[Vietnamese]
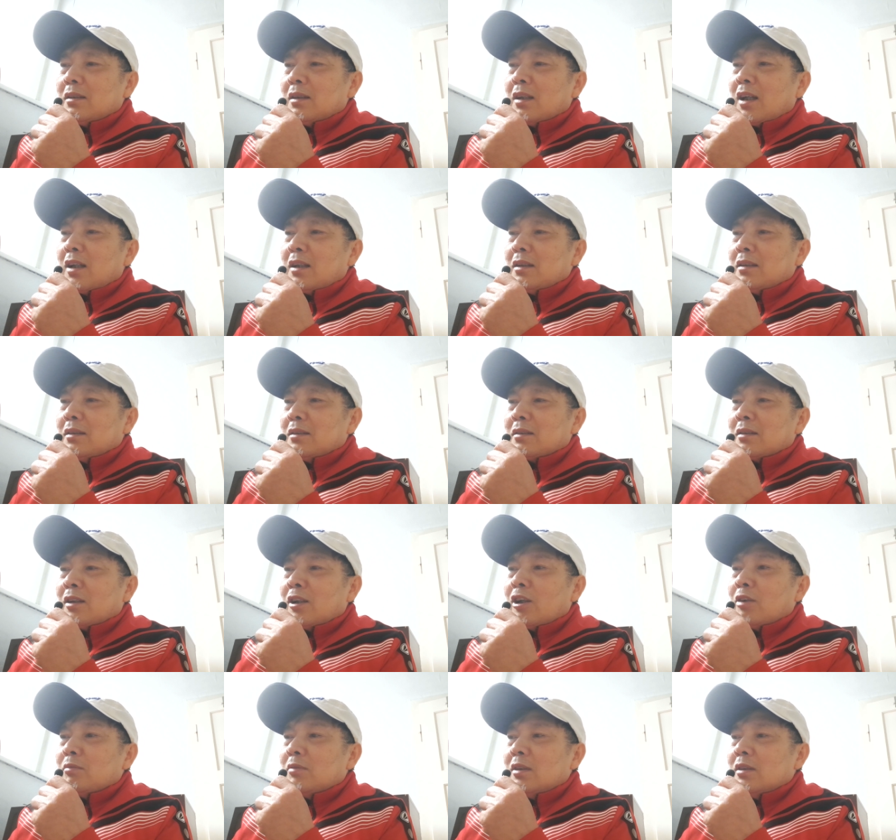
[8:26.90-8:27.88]
đấy
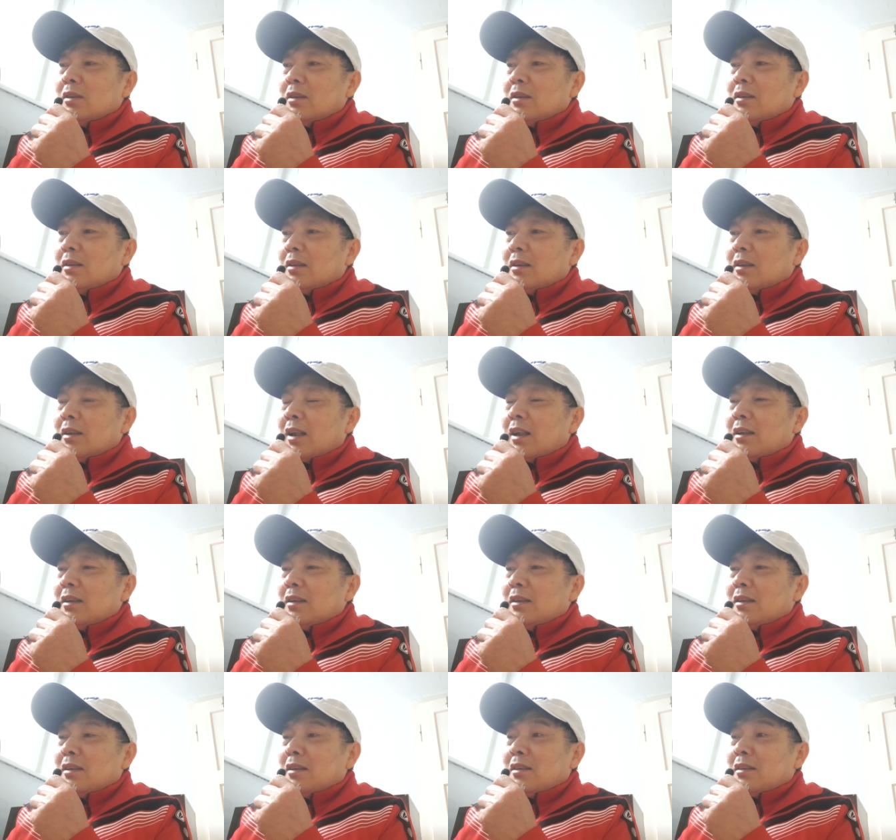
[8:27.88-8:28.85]
thấy không đấy
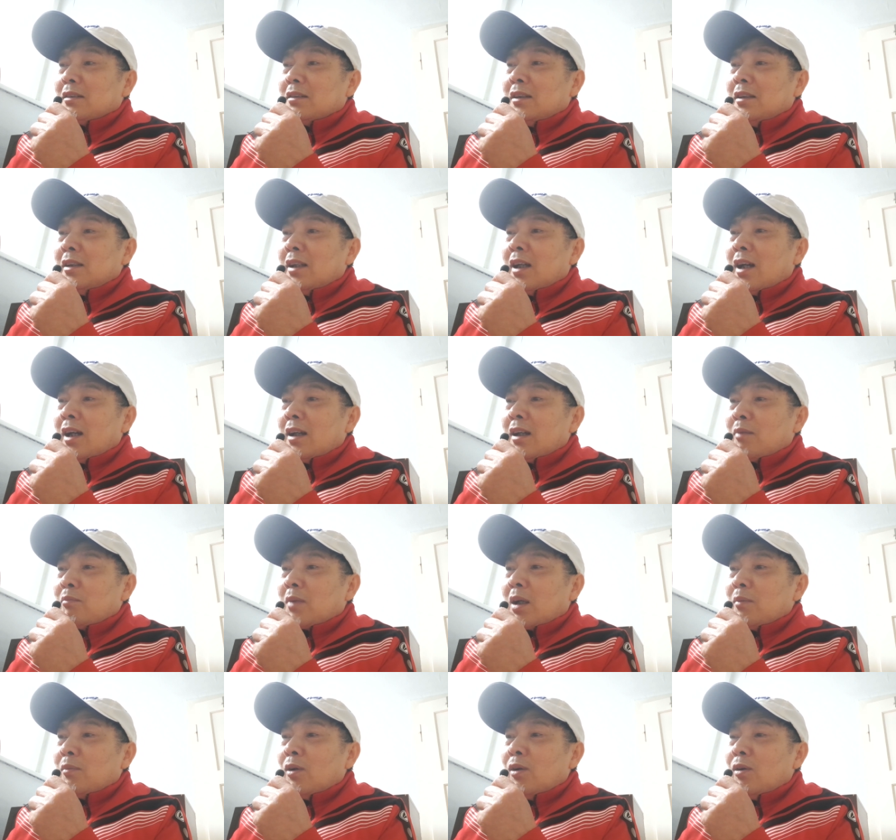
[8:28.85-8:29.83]
đi về ông
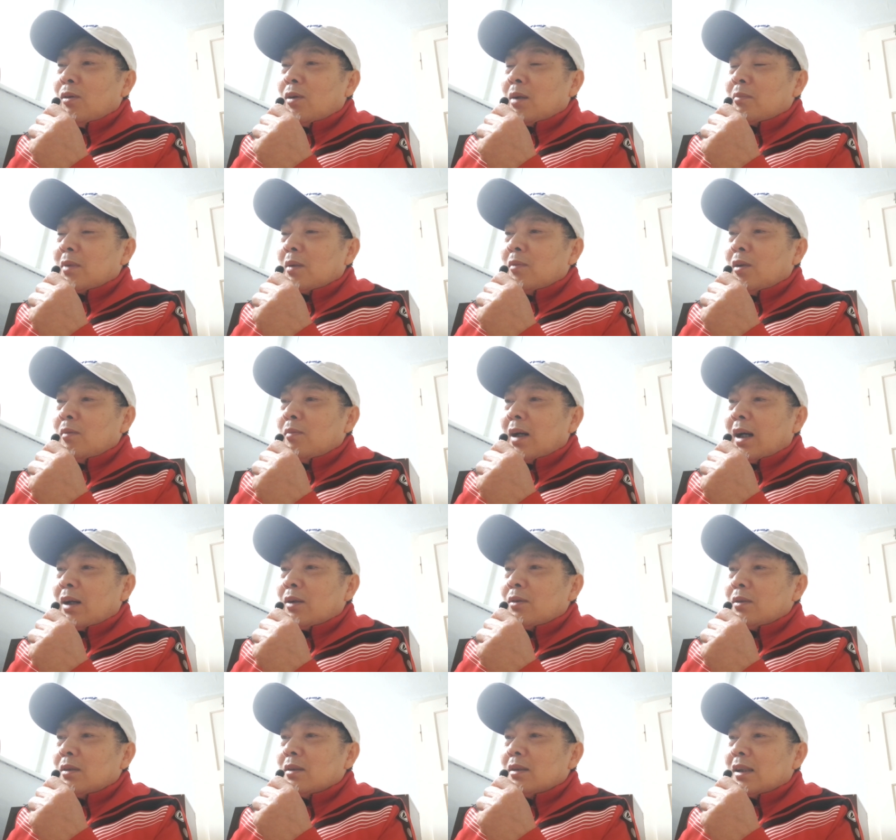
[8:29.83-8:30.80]
bà bô ông bà bô
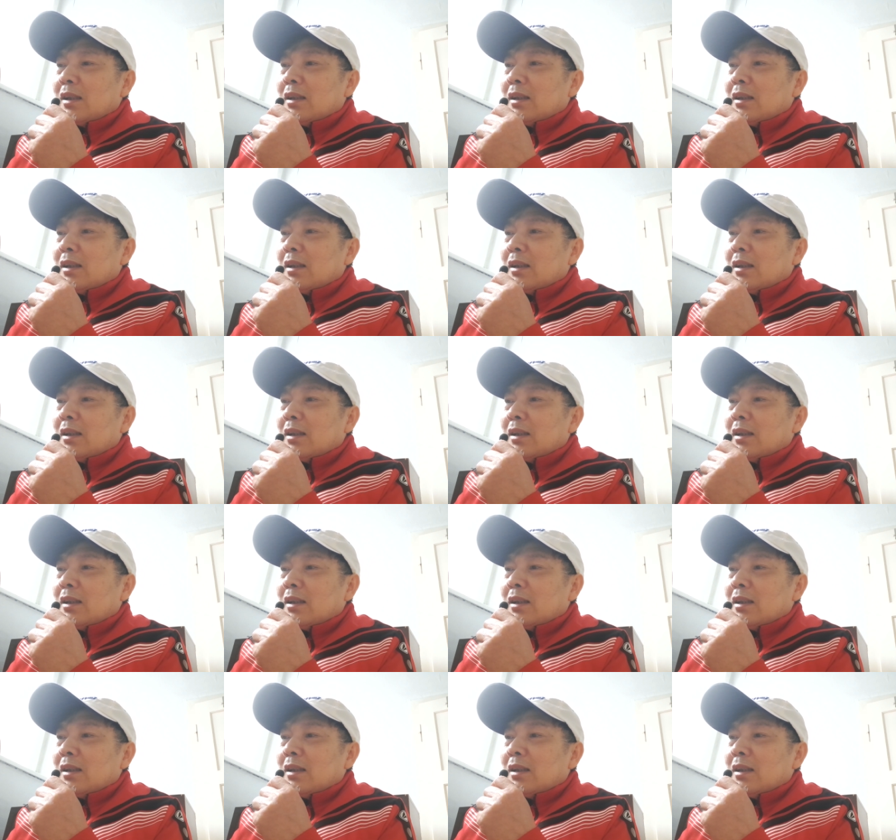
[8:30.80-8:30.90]
bảo